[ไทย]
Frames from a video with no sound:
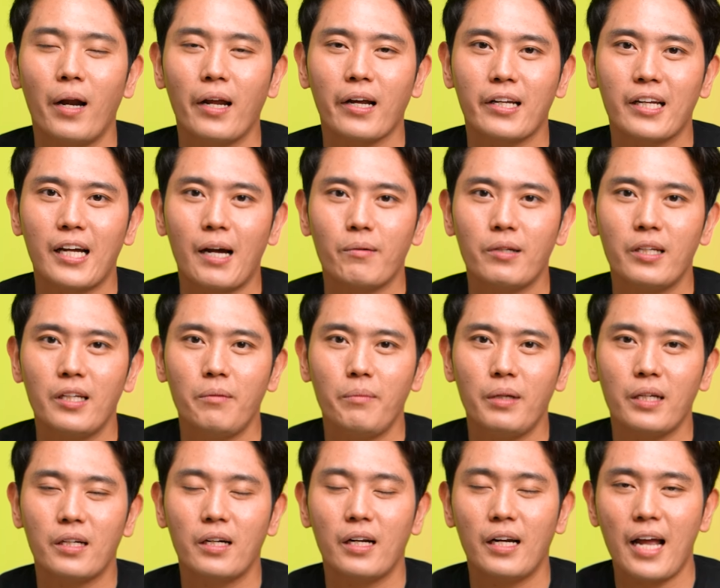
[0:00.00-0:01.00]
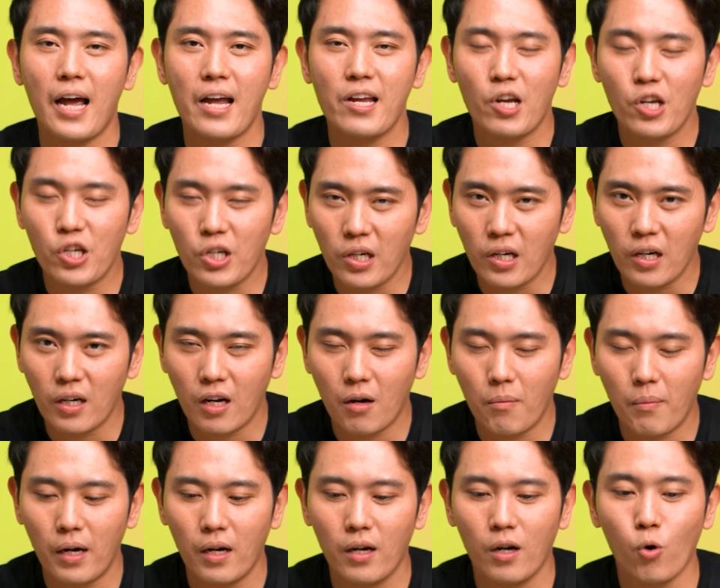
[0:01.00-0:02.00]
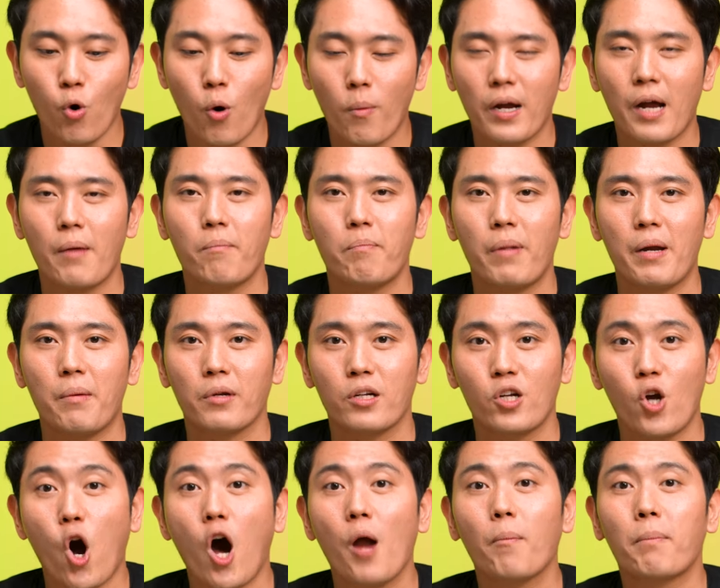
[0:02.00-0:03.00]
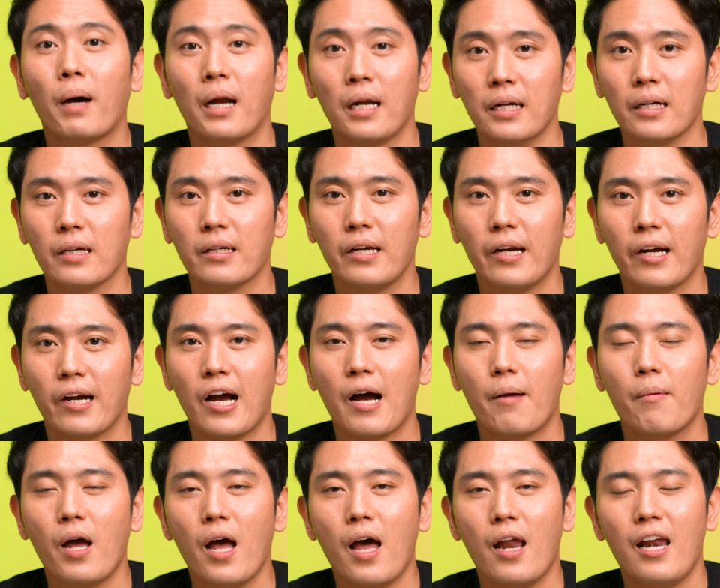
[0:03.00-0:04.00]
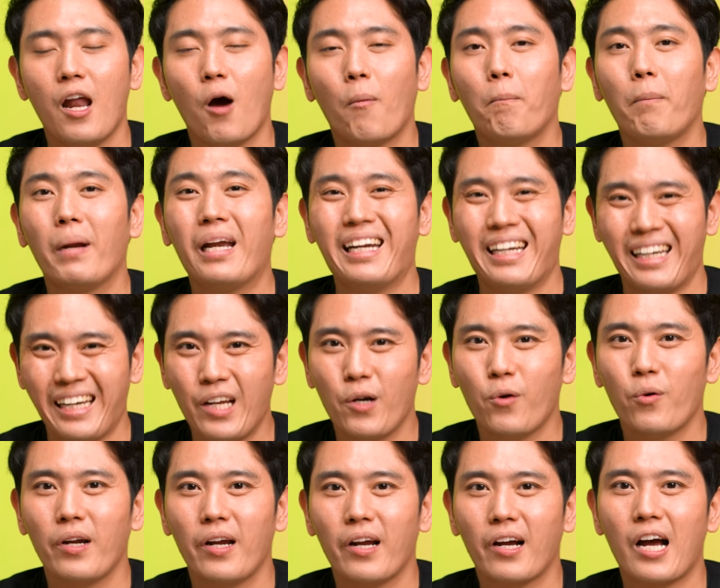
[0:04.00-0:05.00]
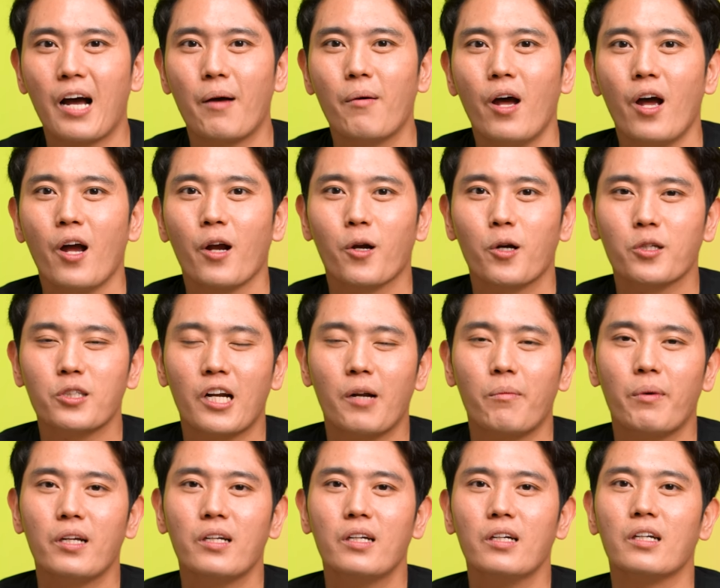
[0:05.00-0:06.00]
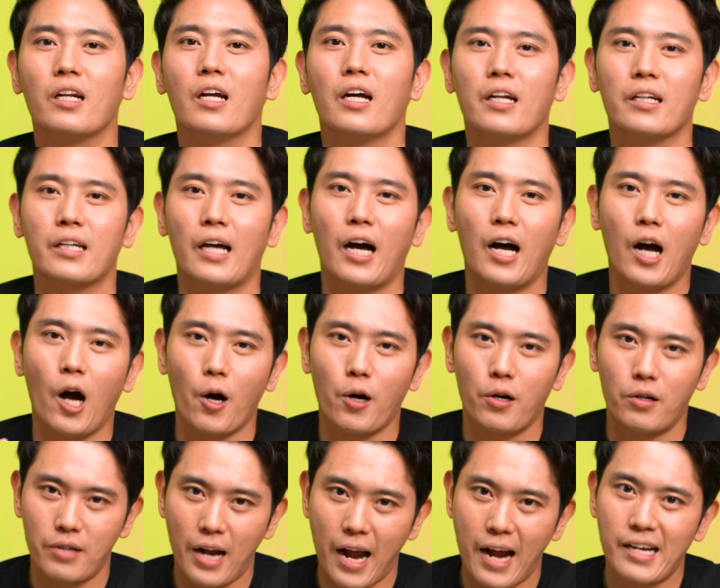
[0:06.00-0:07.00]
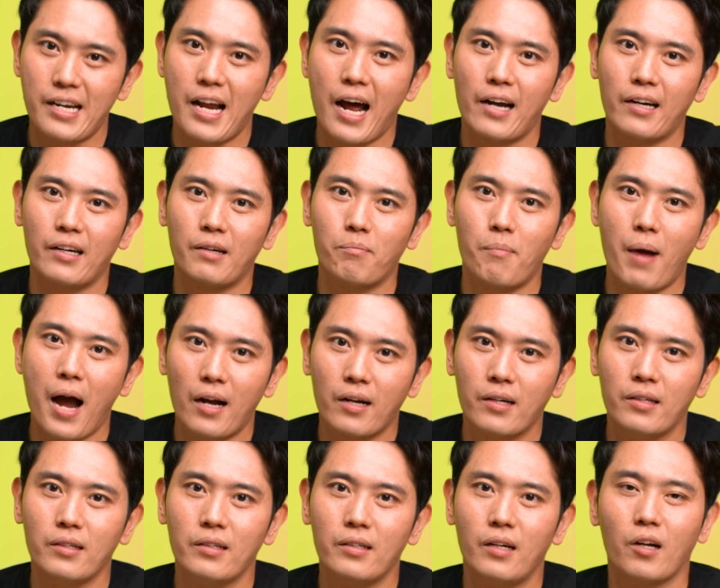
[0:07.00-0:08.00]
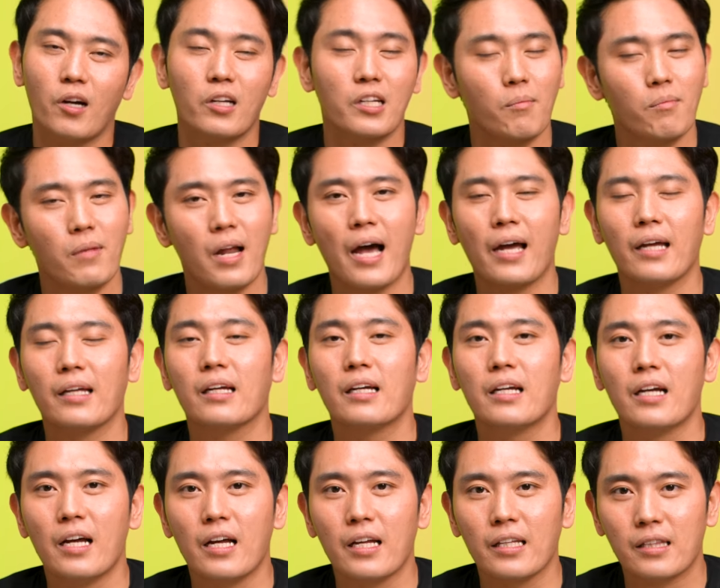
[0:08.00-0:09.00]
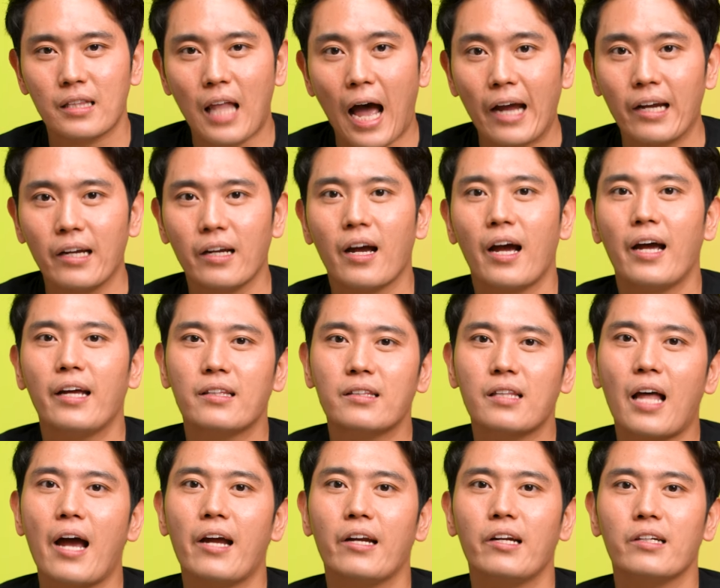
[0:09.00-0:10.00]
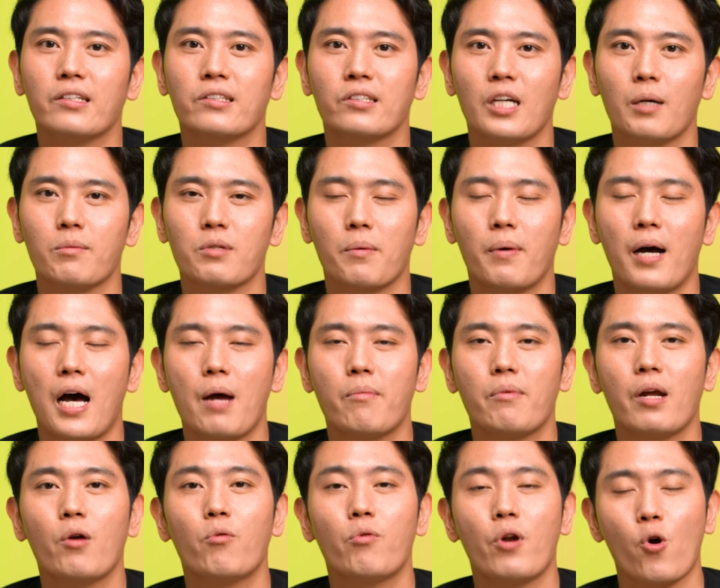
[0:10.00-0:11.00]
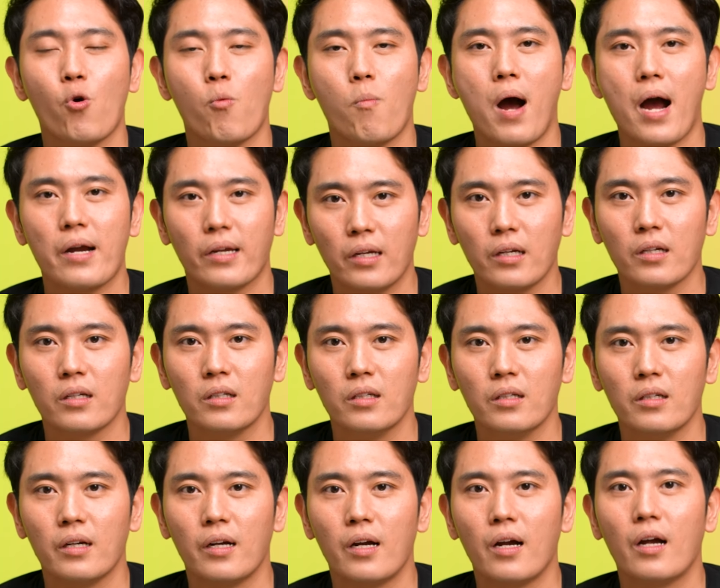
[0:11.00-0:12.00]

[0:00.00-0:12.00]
อไหร่ก็ตามที่มีเกลือแร่เยอะๆ แล้วมันรวมกันเป็นก้อนผลึกเนี่ยครับแล้วเป็นนิ่วเนี่ยครับก็จะทำให้เกิดทั้งแรงดันมากขึ้น แล้วก็ทำลายไตให้ไตเนี่ยเสื่อมสภาพได้เร็วมากยิ่งขึ้นนะ